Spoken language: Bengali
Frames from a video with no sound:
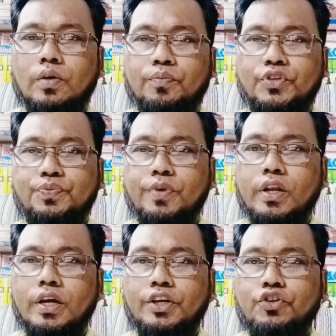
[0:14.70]

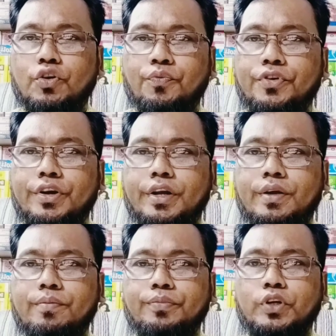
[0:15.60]
বিসমিল্লাহ রহমানের
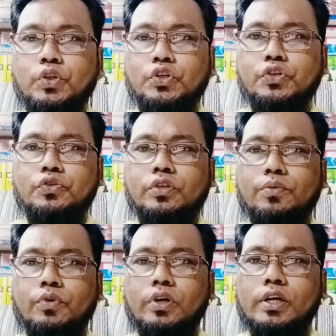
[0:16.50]
রহিম প্রিয় দর্শক শ্রোতা
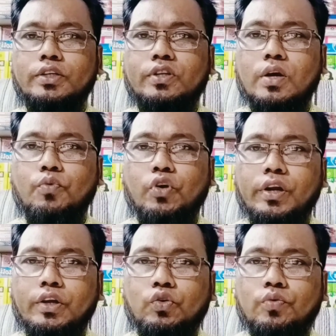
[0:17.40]
মন্ডলী আসসালামু
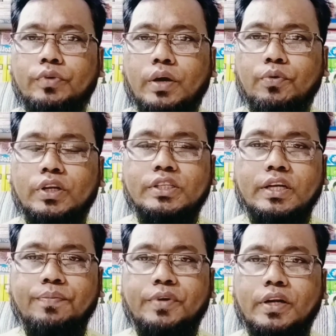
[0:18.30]
আলাইকুম কেমন আছেন
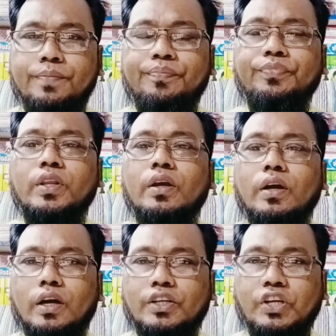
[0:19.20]
আপনারা
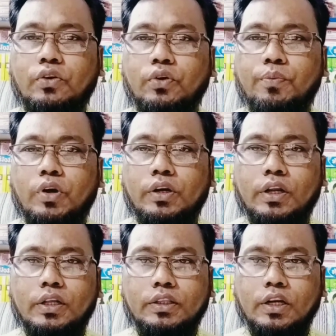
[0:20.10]
আশা করি মহান
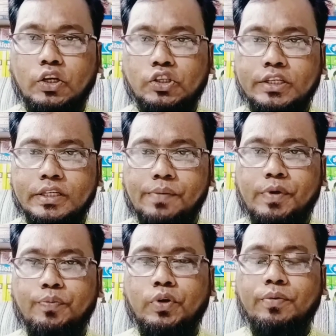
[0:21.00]
আল্লাহ তালার অশেষ
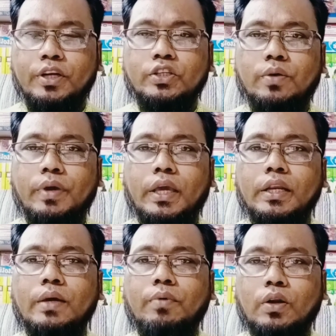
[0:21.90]
কৃপায় পরিবারের সবাইকে
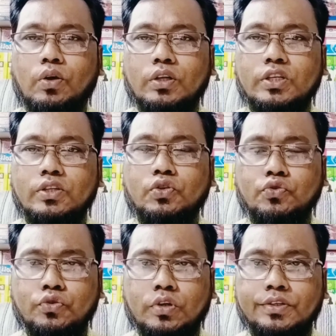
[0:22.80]
নিয়ে ভালো আছেন
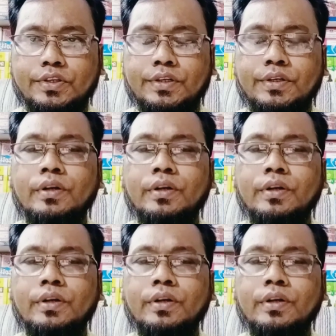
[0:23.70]
সুস্থ আছেন